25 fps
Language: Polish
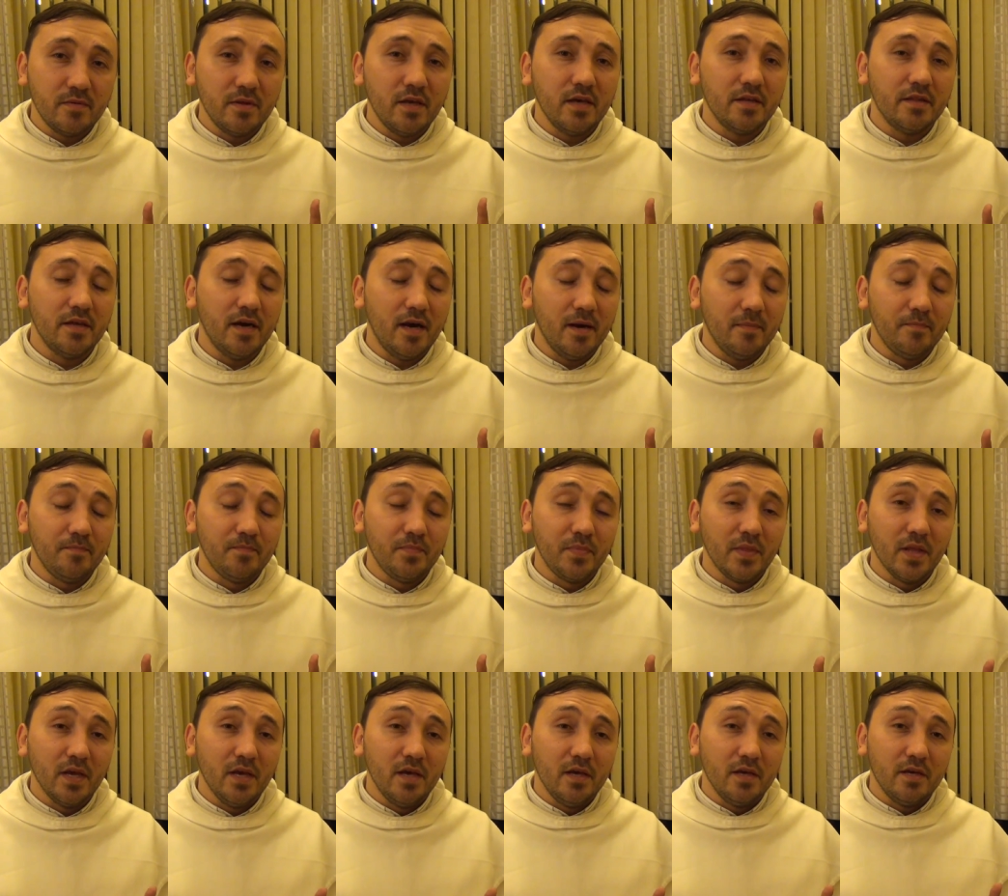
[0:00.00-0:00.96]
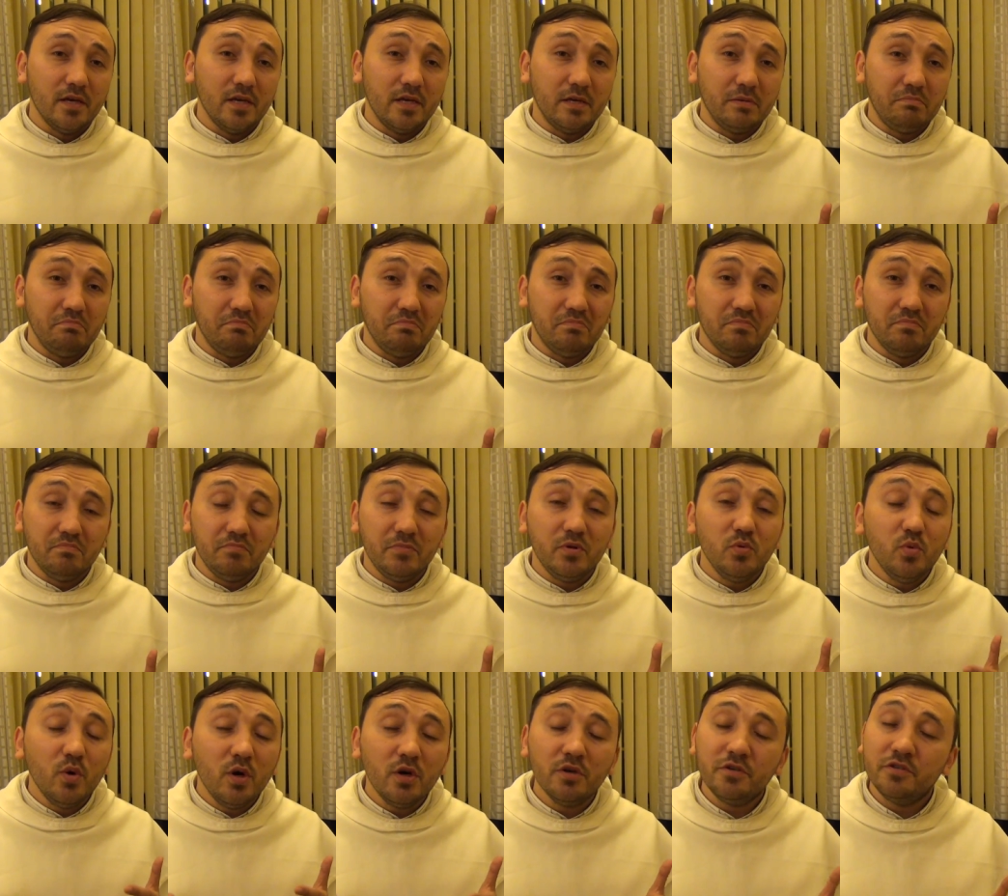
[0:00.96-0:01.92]
Nie da.
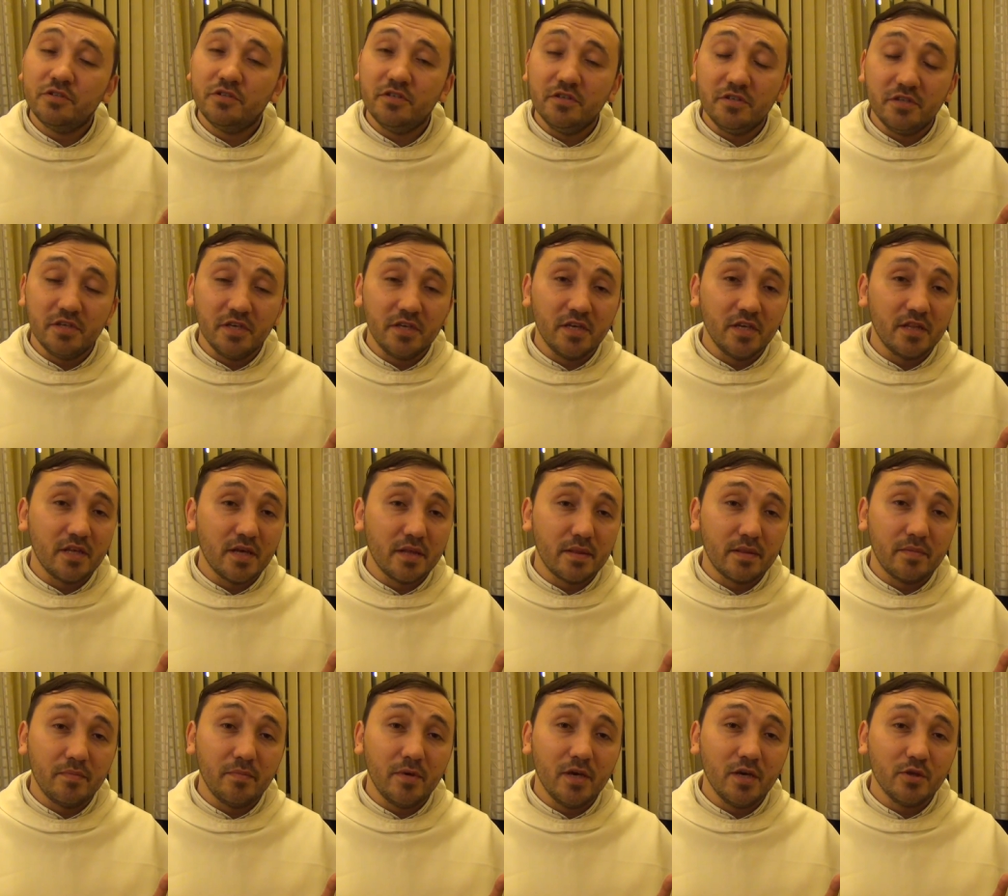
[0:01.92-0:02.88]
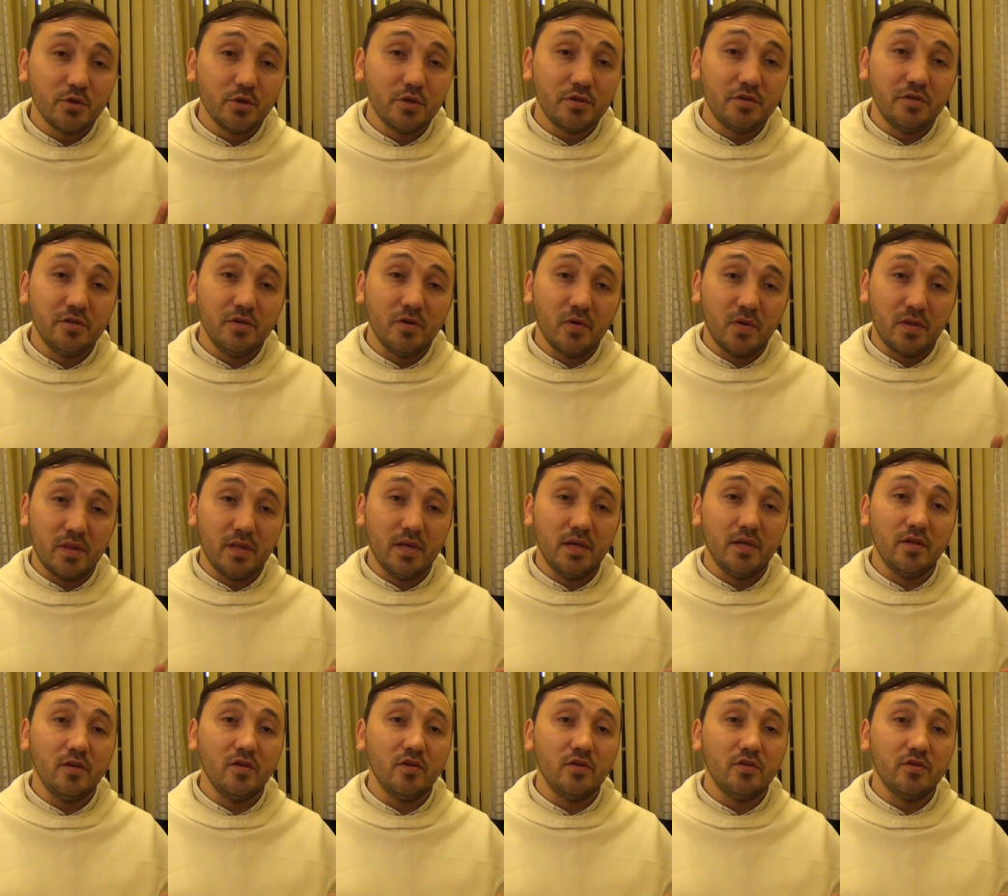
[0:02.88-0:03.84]
Miłości się nie da zmierzyć i
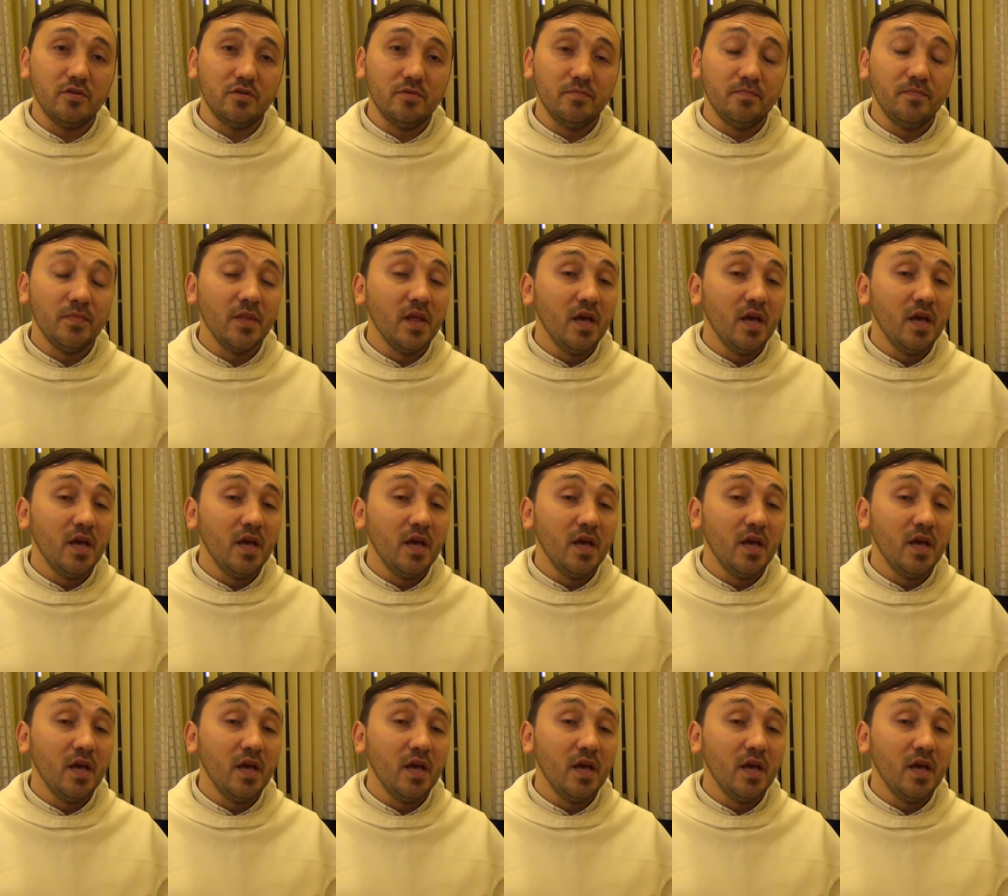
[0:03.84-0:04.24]
ocenić.